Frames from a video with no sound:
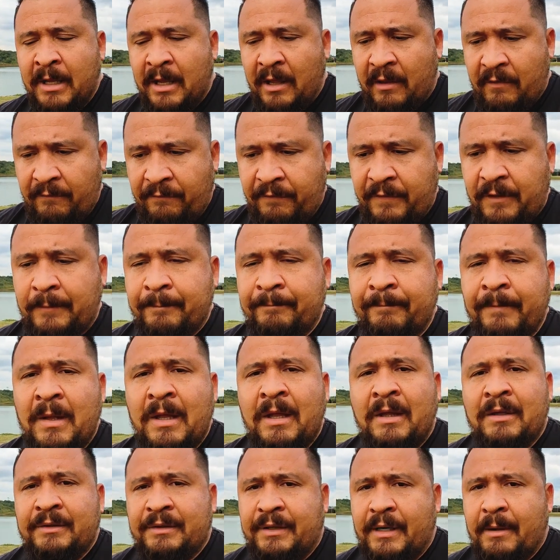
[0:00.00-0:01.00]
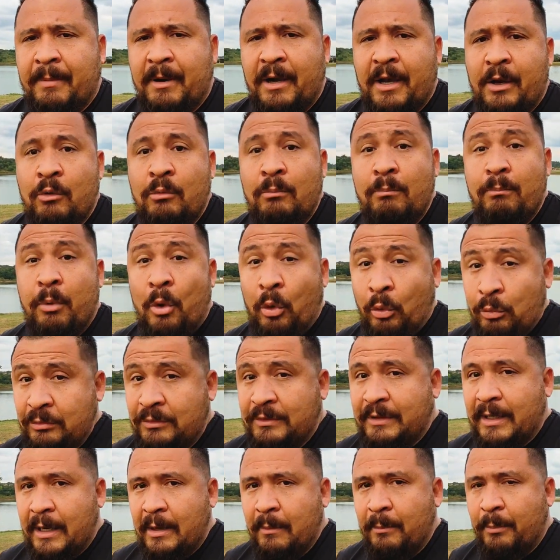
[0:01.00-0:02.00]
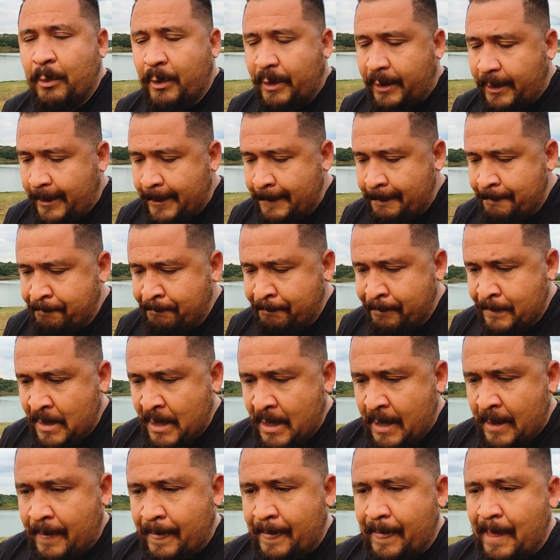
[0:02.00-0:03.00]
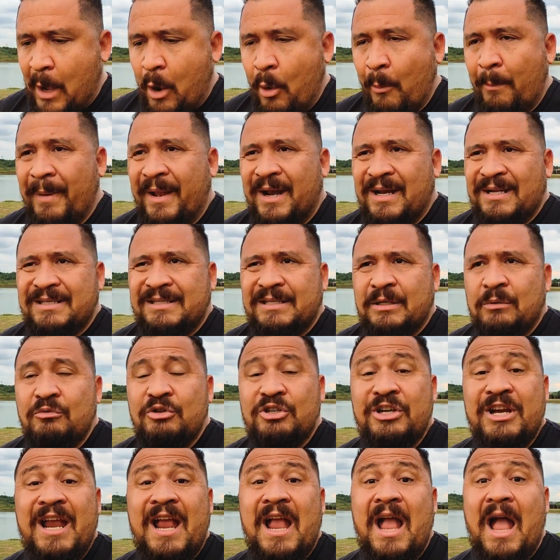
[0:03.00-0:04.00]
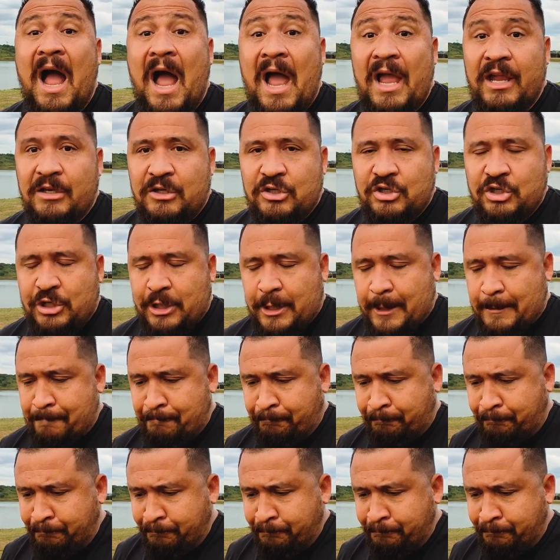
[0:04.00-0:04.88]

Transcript: enfim, trabalhei um bom tempo aí na operação de caixa.